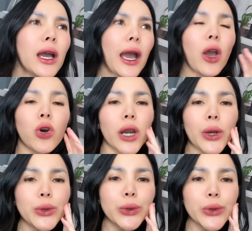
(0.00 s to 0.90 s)
kayak orang
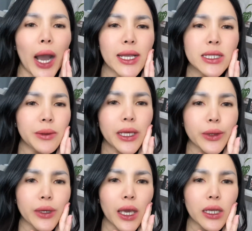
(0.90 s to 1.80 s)
dungu aja
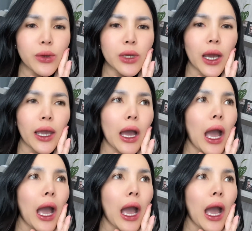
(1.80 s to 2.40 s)
begitu ya dia udah kayak